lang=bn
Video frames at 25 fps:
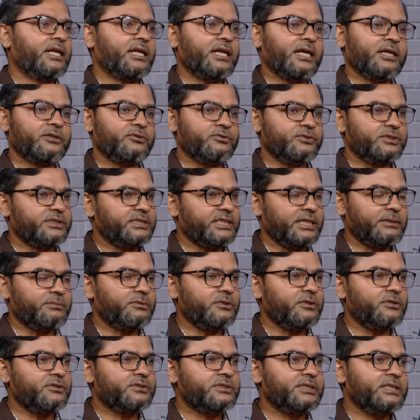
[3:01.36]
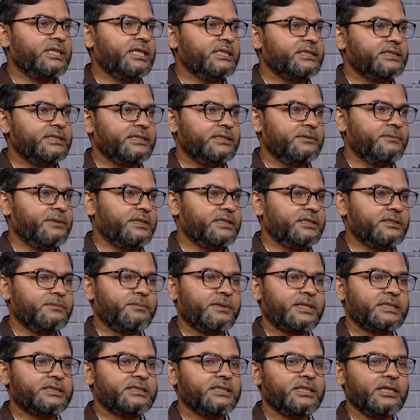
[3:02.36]
আর হাঁটু স্ট্যাবল হচ্ছে না সিঁড়ি বাইতে
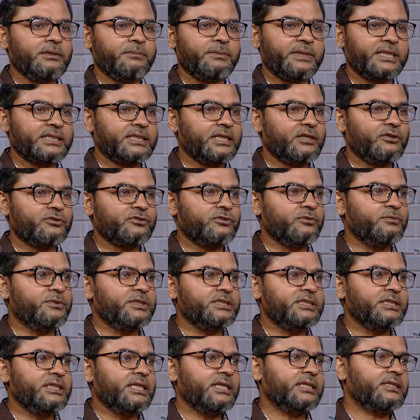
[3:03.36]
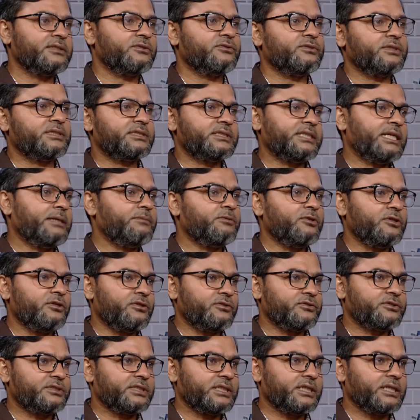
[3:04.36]
পারছে না ব্যথাও তো বেশি না কিন্তু স্ট্যাবল
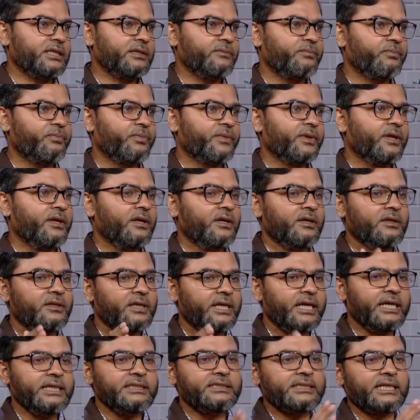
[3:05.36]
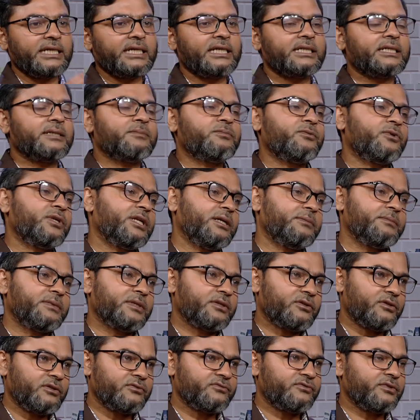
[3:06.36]
হচ্ছে না এই জায়গাটা পরে আমরা
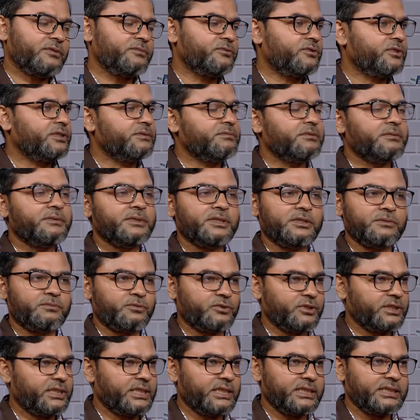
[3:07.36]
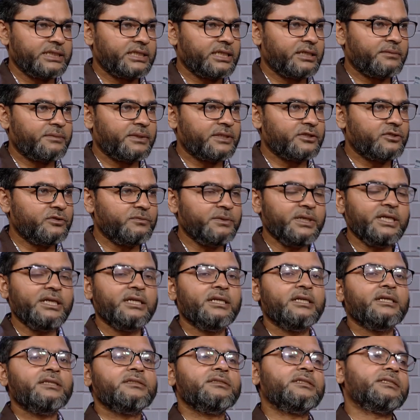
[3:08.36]
কনফার্ম করি বিভিন্ন পরীক্ষা নিরীক্ষার মাধ্যমে
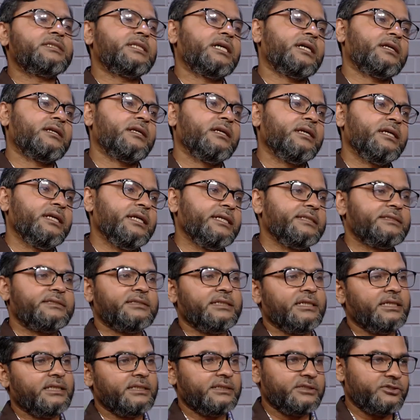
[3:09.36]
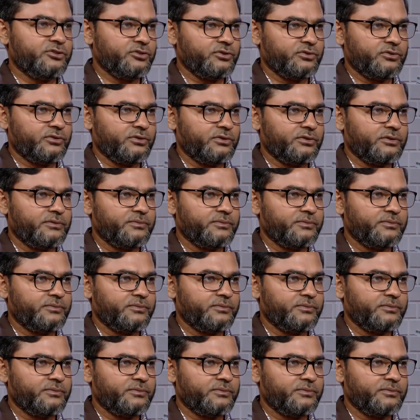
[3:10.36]
যে তার এসিএল ইঞ্জুরি হলো